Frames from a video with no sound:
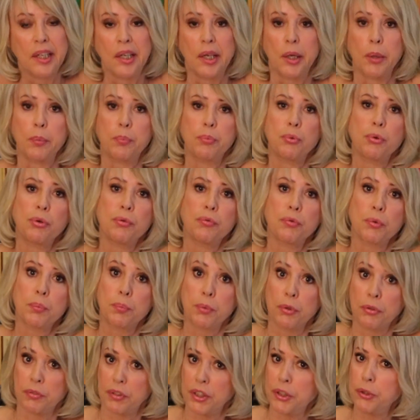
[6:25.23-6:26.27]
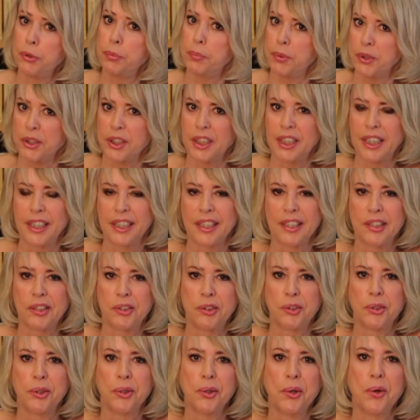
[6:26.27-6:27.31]
et puis vous pouvez nous poser des
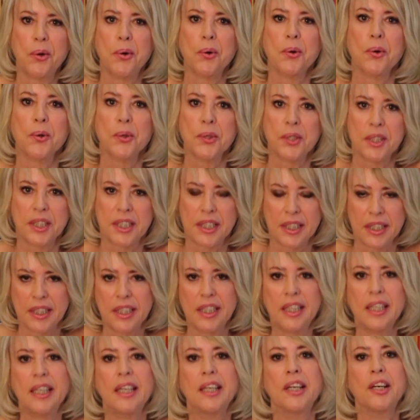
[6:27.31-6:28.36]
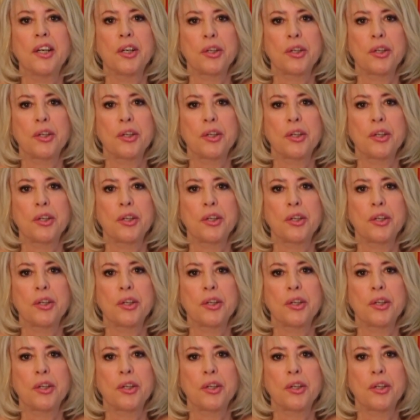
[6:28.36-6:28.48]
questions aussi